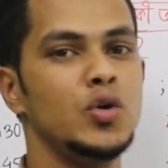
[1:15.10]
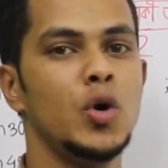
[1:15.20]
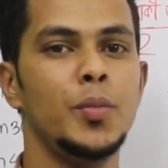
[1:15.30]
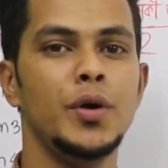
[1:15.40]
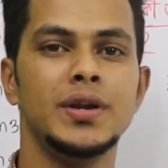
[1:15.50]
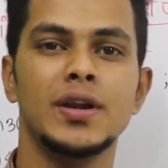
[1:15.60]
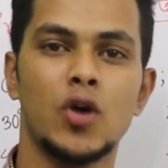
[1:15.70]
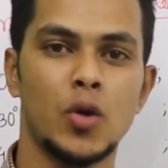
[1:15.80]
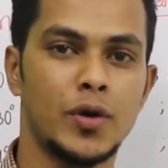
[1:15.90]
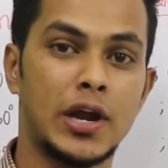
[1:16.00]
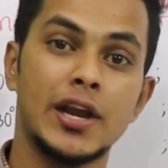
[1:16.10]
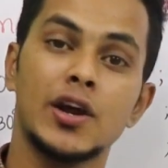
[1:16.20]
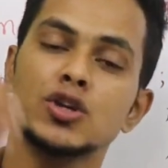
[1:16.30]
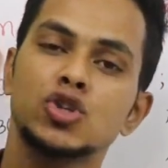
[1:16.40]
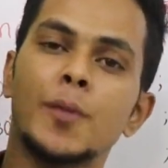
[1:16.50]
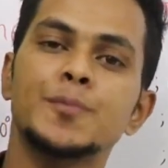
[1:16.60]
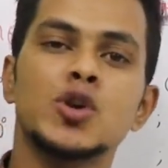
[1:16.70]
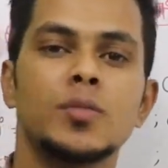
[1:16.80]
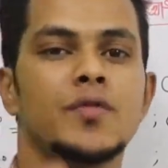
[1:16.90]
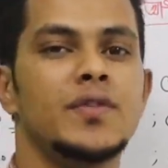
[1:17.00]
নব্বই ডিগ্রি কল্পনা এটা
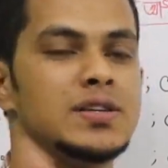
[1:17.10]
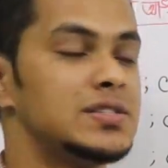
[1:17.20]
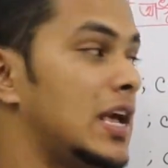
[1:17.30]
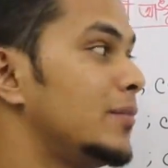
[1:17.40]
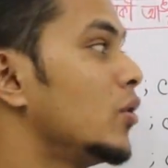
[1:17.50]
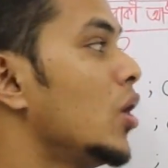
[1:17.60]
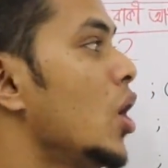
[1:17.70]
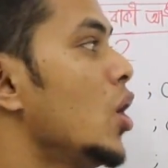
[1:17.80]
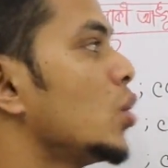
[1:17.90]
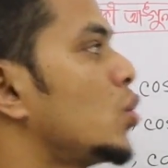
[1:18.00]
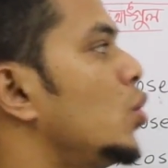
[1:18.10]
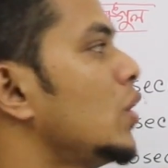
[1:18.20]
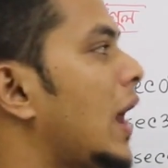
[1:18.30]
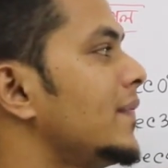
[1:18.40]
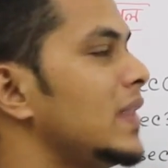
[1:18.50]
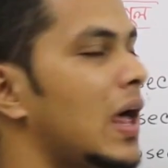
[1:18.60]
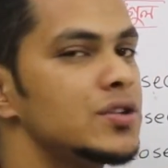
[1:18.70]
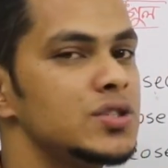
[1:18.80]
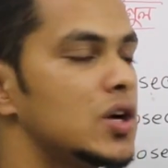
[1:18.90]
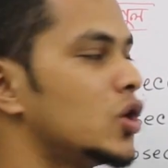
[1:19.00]
সবসময় ফিক্সড এবং কোন হাত নিয়ে
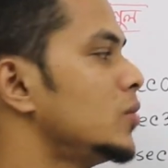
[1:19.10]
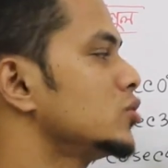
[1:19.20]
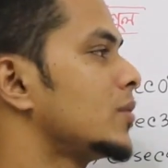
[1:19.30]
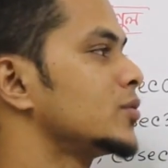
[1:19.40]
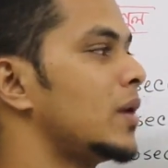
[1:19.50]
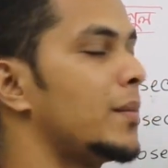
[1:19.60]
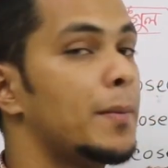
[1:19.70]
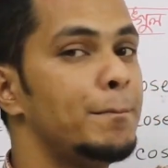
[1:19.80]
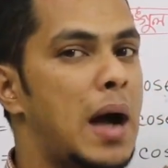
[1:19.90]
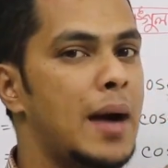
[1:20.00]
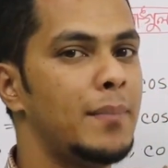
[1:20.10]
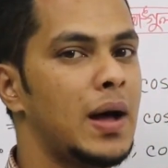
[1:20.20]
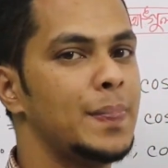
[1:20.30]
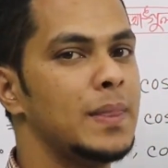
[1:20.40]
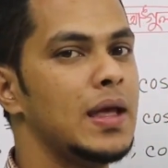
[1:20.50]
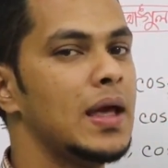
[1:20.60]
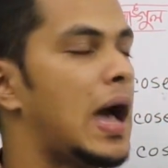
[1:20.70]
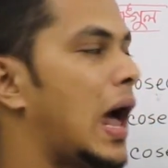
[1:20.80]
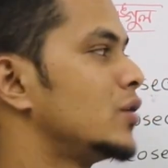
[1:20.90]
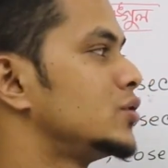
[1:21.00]
আলোচনা করবো সবসময় আমরা বাম হাত নিয়ে
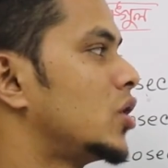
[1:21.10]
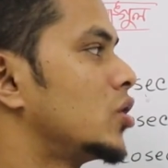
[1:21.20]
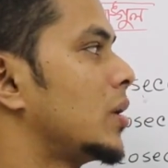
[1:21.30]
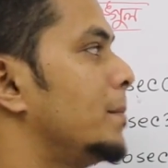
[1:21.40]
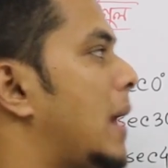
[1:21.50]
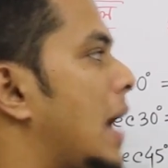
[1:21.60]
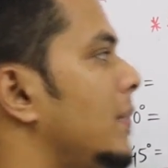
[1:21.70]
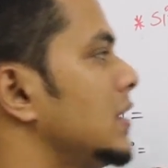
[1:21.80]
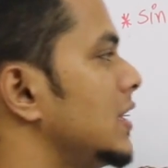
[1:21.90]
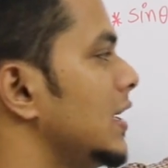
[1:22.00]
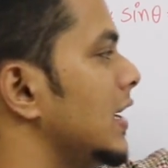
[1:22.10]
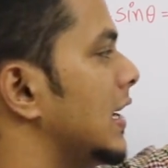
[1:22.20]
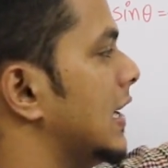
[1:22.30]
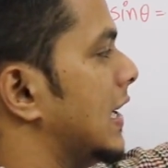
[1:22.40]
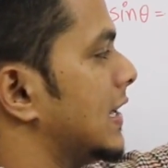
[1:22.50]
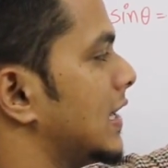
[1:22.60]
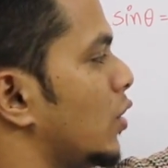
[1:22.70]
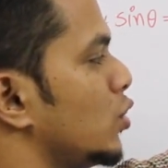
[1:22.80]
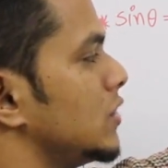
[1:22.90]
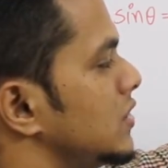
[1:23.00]
আলোচনা করবো বাম হাতের এটা
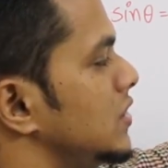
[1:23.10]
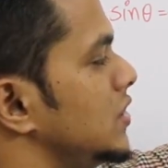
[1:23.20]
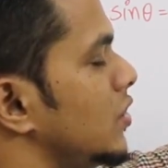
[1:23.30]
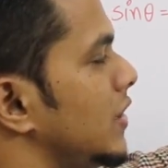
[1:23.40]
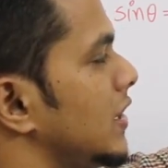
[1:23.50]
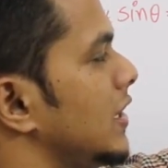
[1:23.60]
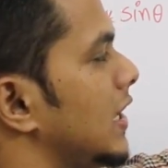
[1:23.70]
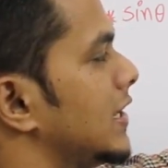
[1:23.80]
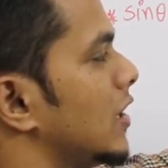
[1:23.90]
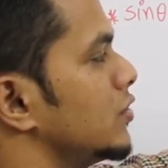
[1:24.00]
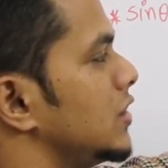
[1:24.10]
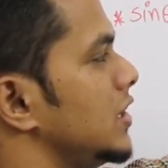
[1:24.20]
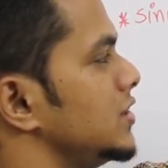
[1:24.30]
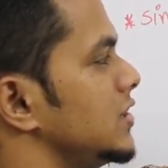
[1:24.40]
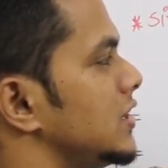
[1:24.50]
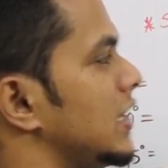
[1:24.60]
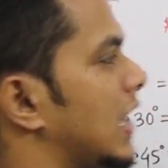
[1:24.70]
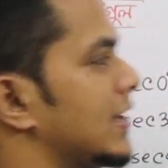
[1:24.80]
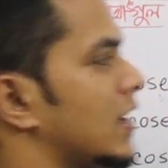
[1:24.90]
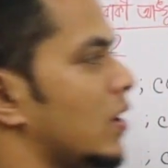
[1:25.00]
হলো জিরো ডিগ্রি এটা হলো তিরিশ ডিগ্রি
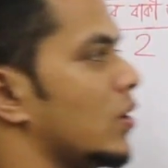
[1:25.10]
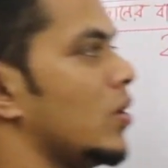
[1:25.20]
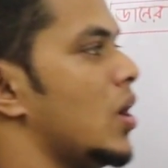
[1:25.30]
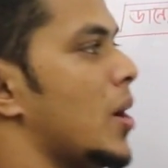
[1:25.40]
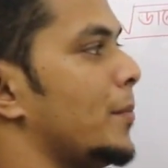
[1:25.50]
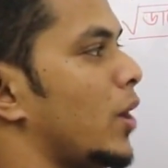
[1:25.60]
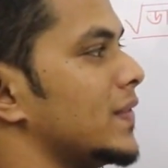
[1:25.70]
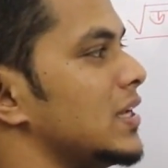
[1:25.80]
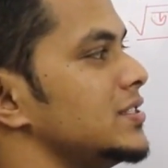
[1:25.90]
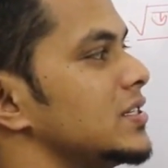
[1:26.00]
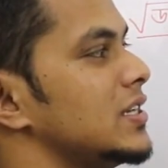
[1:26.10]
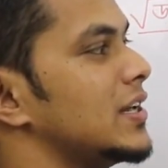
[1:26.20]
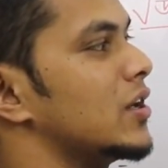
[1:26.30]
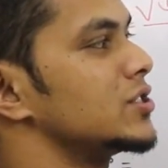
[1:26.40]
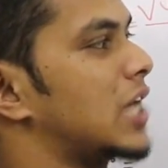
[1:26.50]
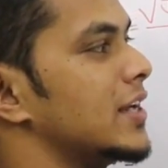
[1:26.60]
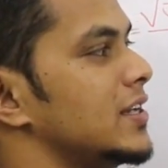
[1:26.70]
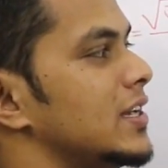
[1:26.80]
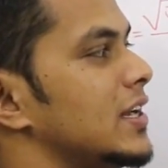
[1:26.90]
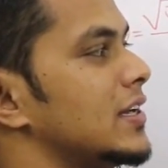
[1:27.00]
এটা হলো পঁয়তাল্লিশ ডিগ্রি এটা হলো ষাট
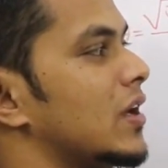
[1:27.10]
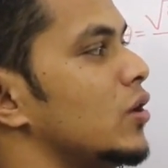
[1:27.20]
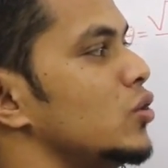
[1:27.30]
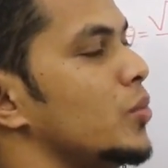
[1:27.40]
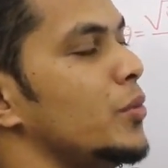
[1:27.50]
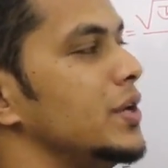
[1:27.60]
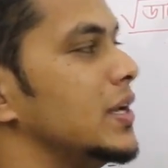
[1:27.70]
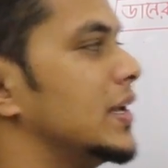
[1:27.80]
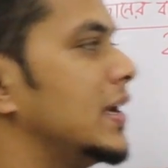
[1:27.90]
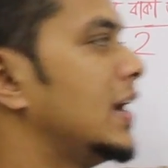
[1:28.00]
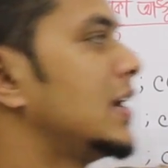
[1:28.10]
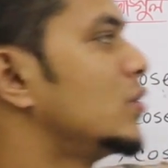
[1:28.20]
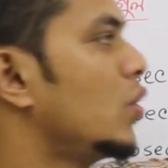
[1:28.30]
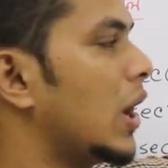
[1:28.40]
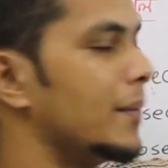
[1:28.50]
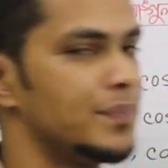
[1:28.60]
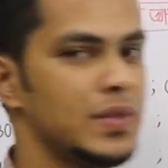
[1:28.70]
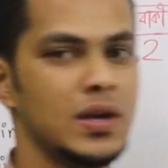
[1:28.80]
ডিগ্রি এটা হলো নব্বই ডিগ্রি এটা ধরলাম